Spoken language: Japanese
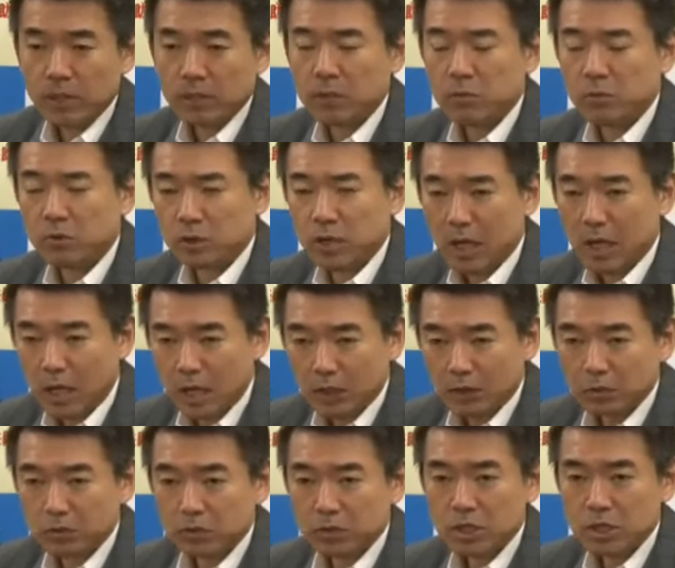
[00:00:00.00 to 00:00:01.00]
でもだか
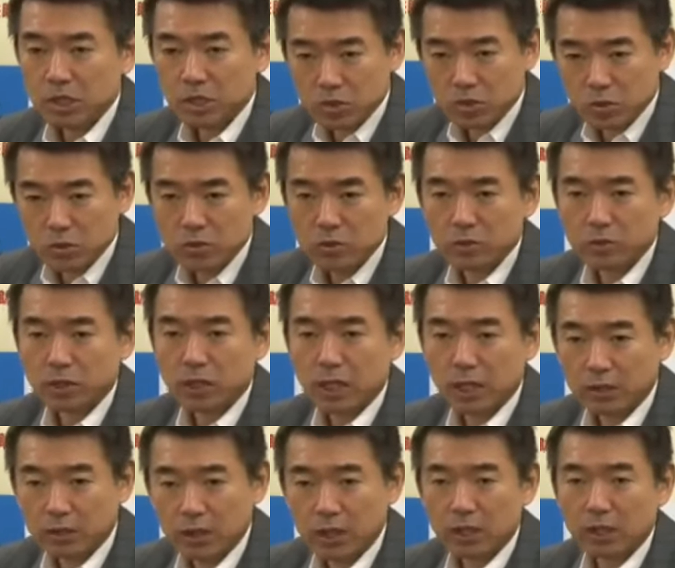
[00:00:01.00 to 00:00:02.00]
らといって市町村に
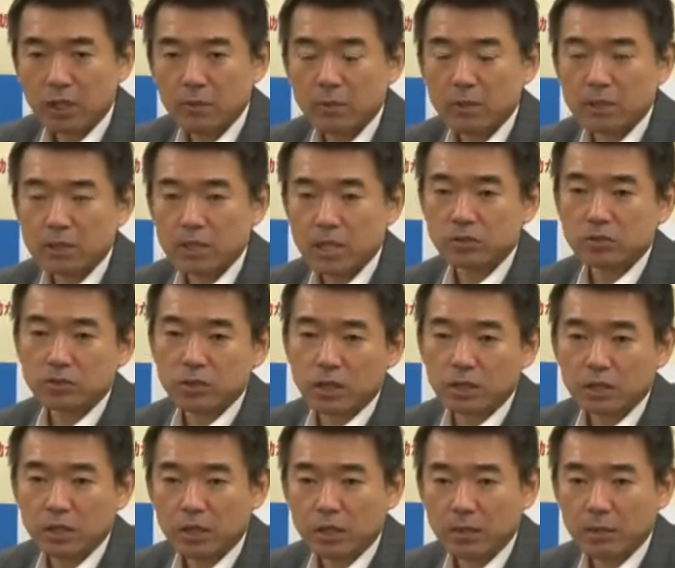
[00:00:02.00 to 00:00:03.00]
決定権まで最終
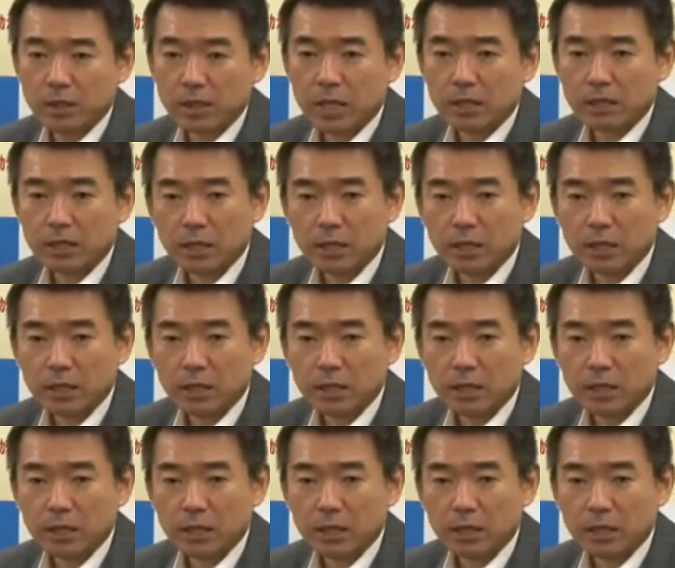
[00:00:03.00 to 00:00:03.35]
決定権ま